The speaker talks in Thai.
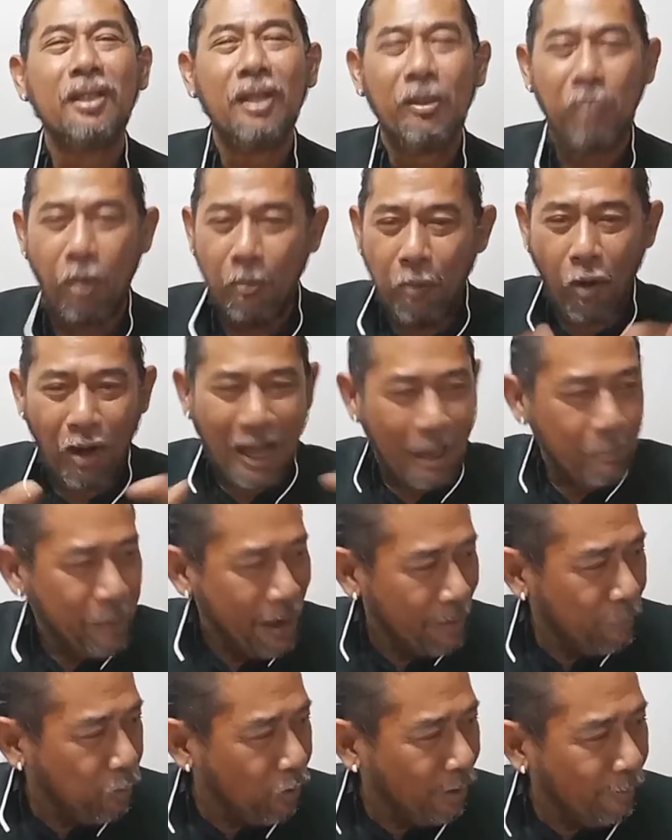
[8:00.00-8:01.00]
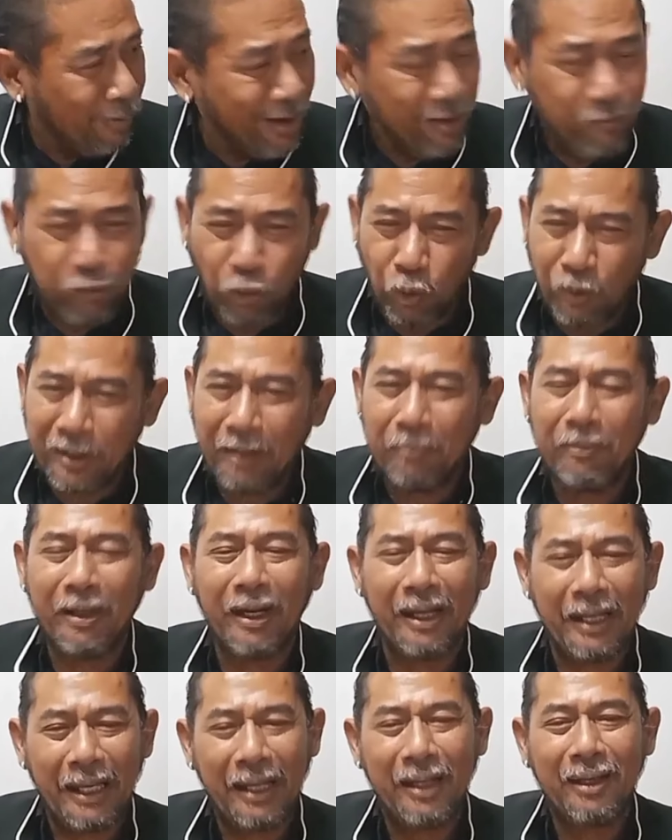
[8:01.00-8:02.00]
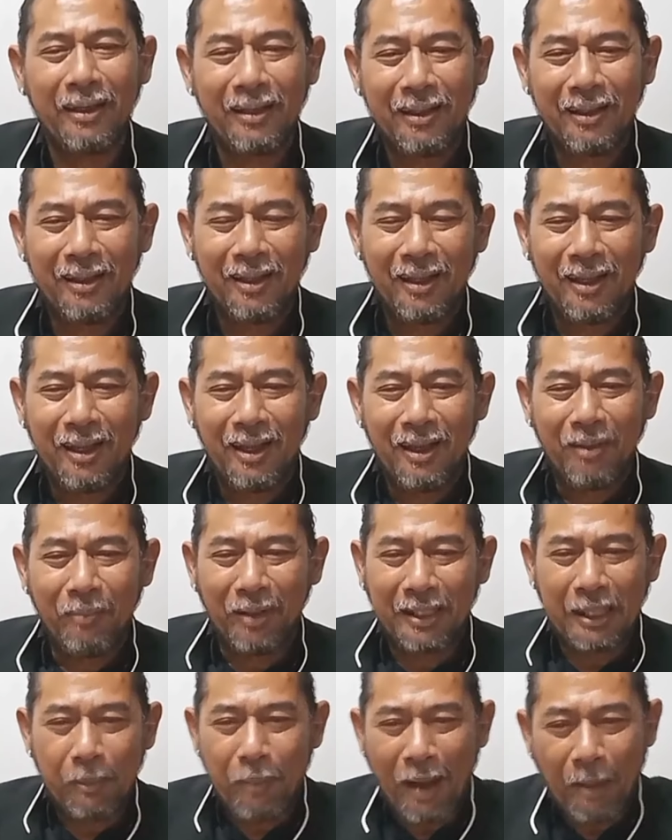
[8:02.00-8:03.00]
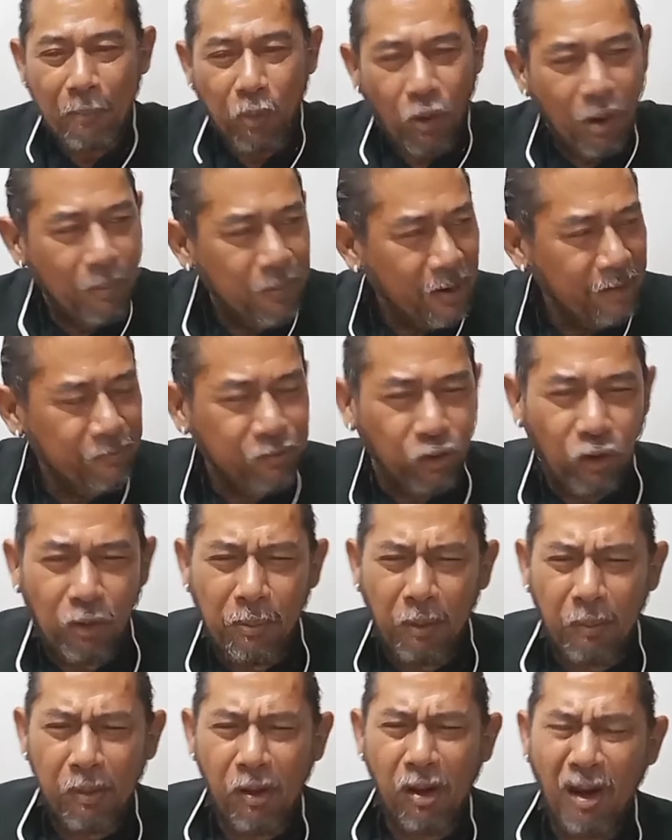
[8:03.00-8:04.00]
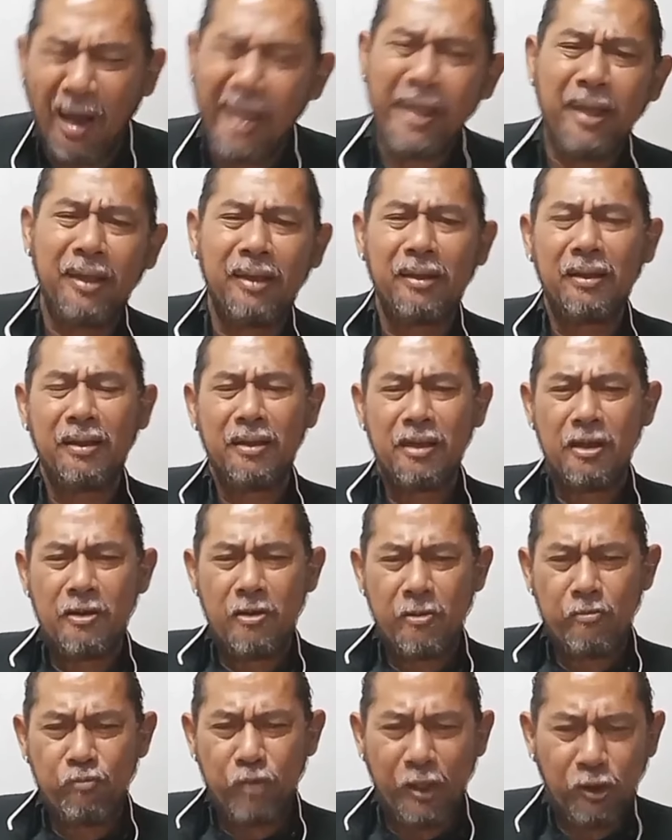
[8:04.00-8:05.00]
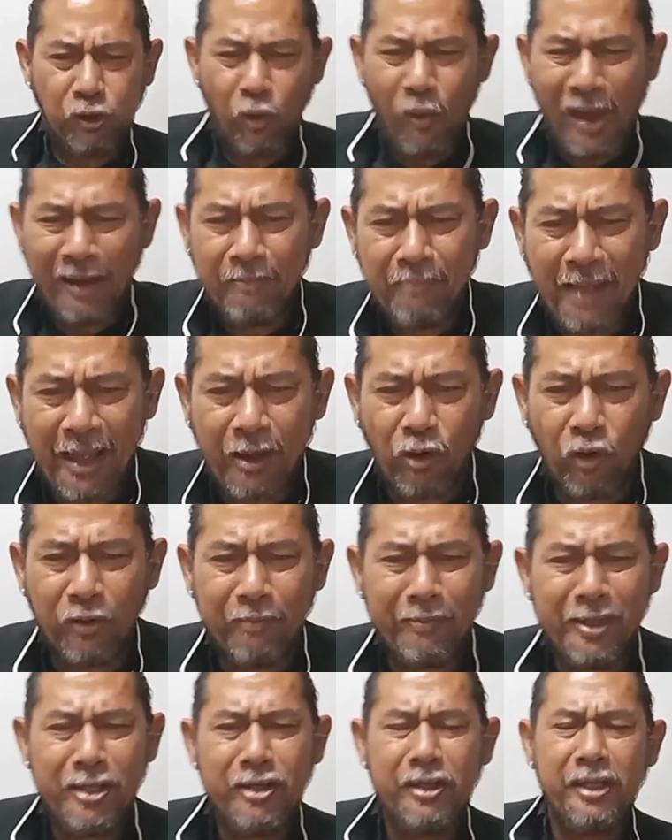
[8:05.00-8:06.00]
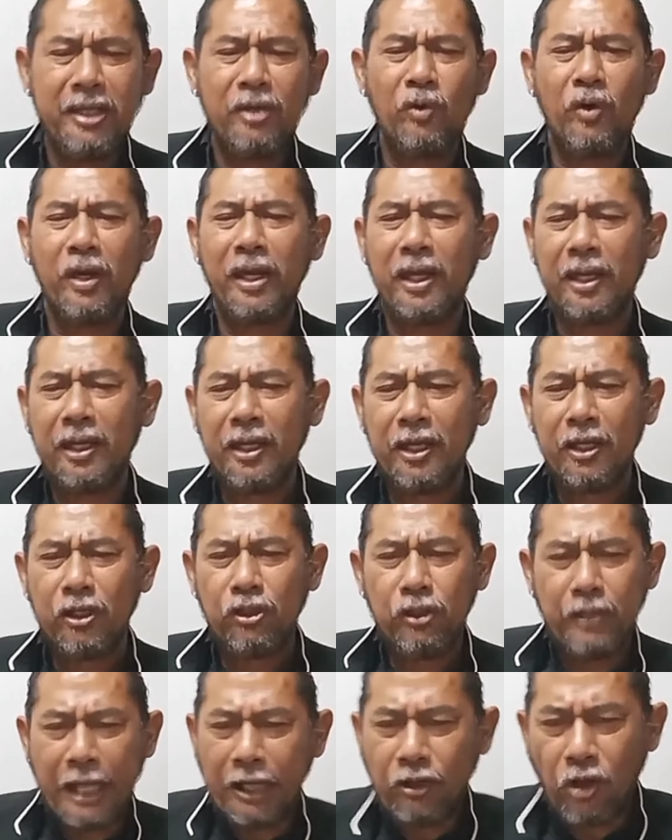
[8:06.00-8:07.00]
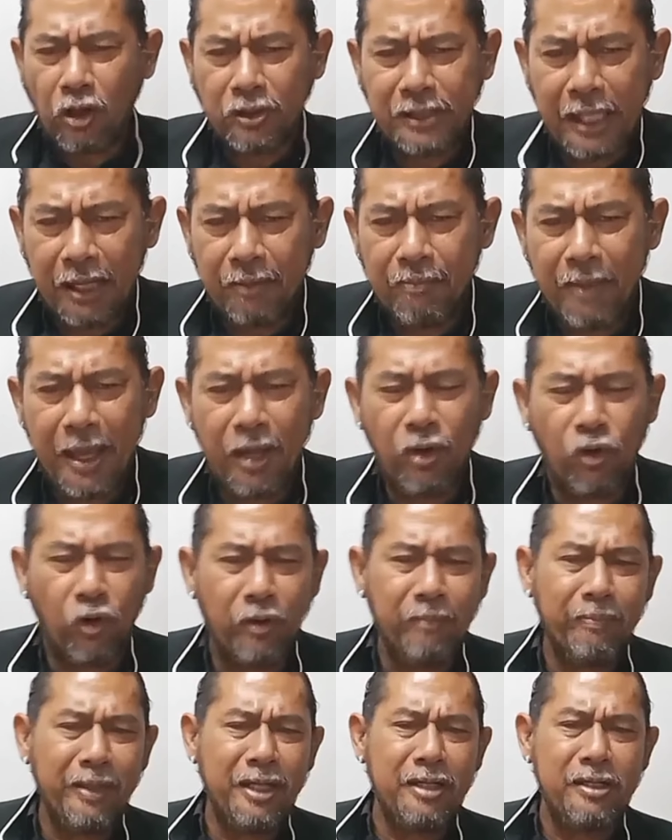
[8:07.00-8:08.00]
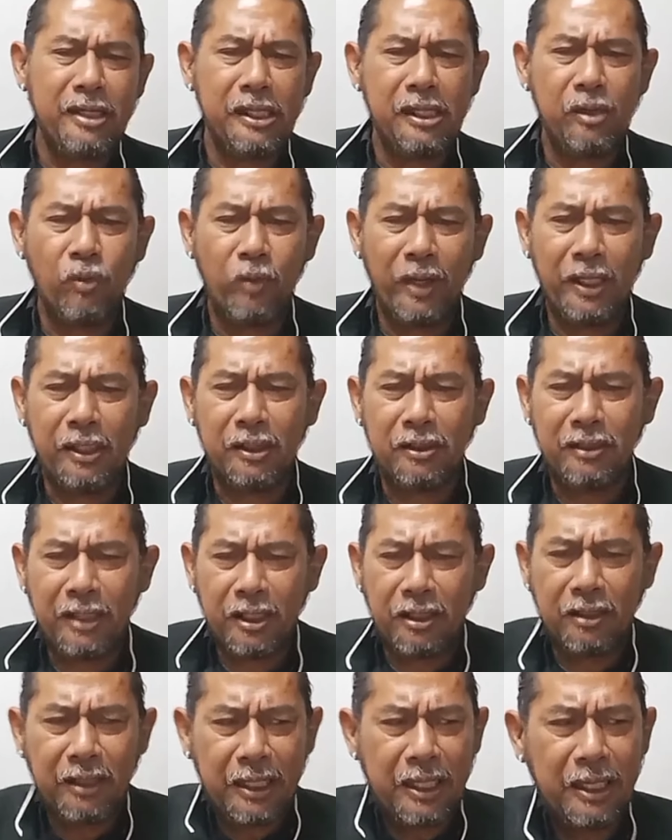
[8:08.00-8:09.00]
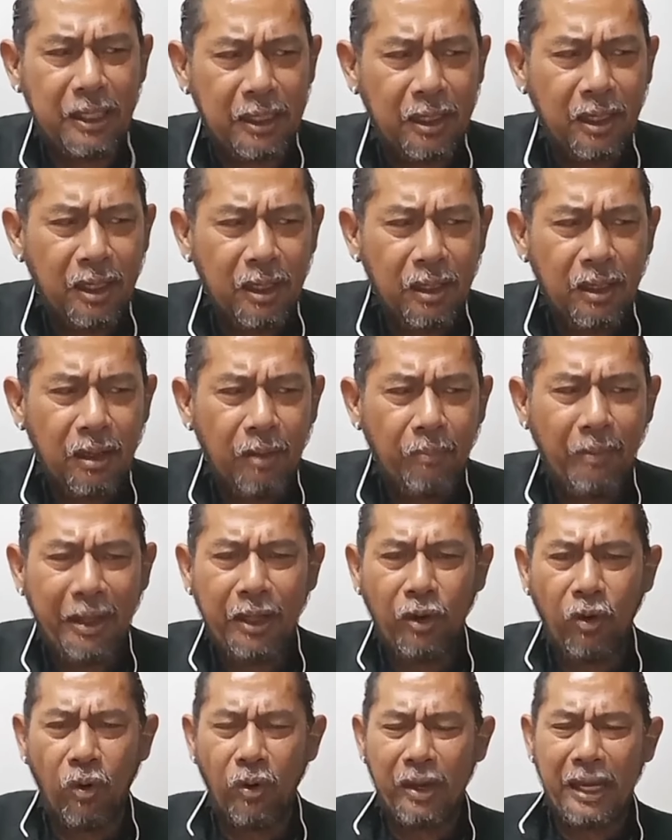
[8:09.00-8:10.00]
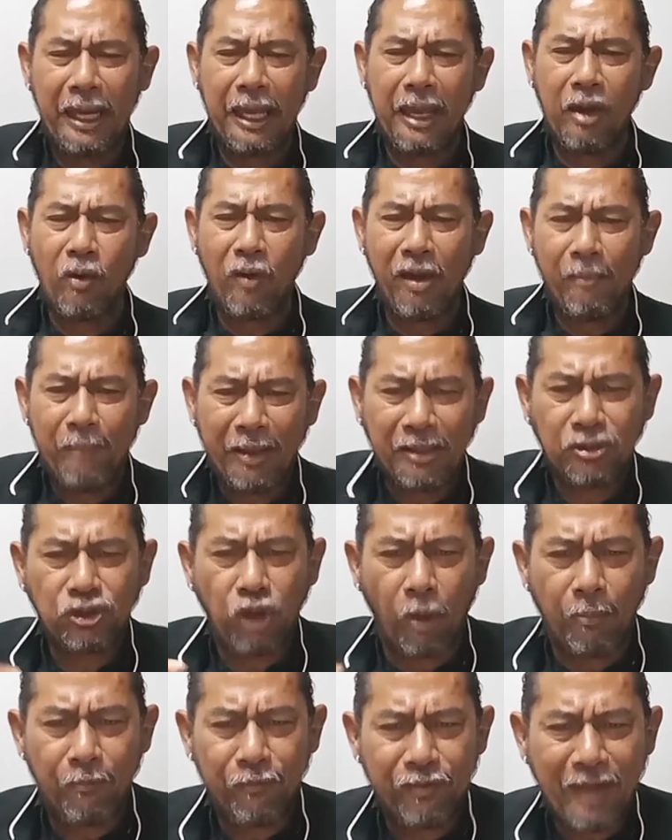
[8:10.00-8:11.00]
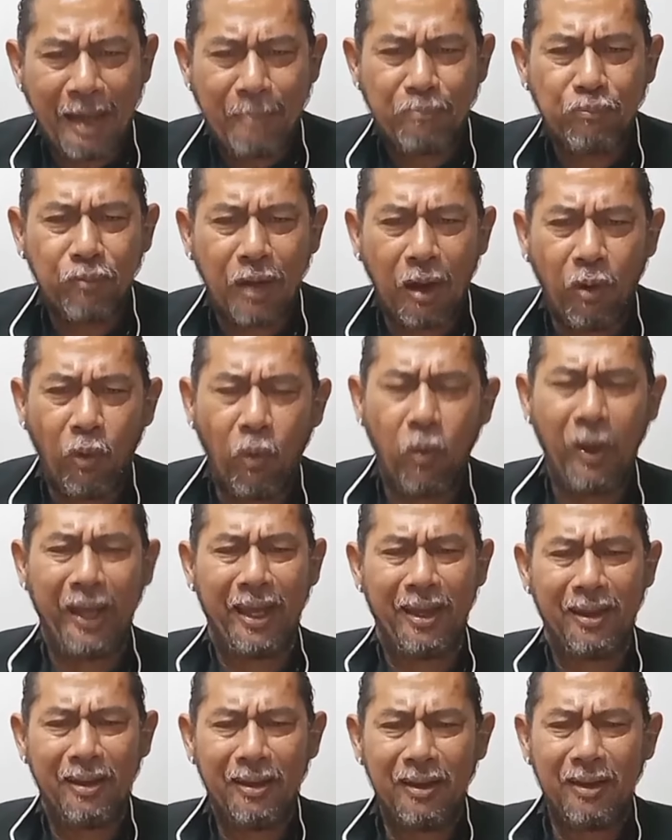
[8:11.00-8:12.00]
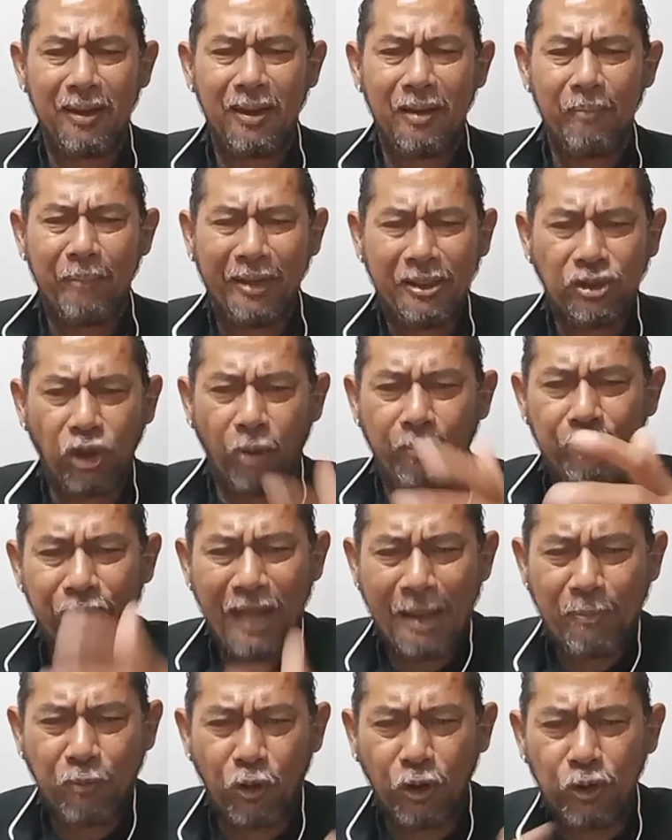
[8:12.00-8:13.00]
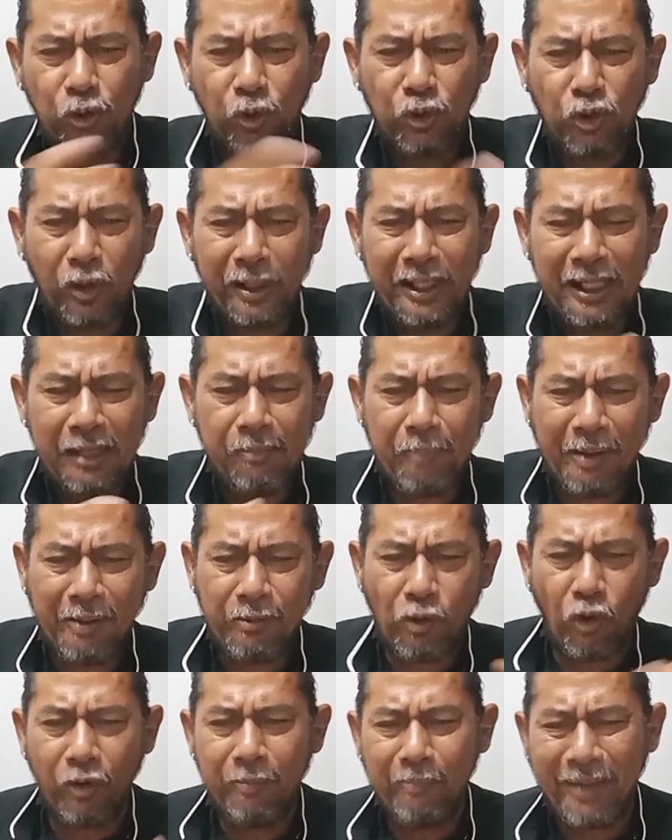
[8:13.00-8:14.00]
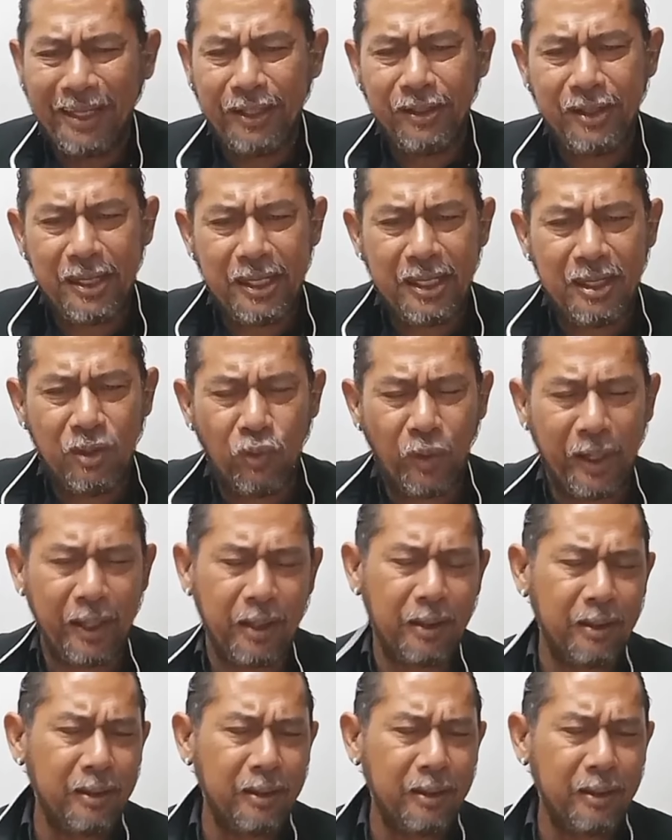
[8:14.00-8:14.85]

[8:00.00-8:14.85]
ผมบอกกับพักพวกเพื่อนฝูงเสมอนะบางทีพักพวกเพื่อนฝูงบอกว่าเอ้ยศรีสวรรค์แม่งคนไม่ดีเว้ยเสียงดอกจิก แม่งคนไม่ดีเว้ยนิกกี้ไม่โอเคเว้ยไปตบซับเขาเว้ยไปตบซับคนนู้นคนนี้ เป็นคนไม่ดีเว้ย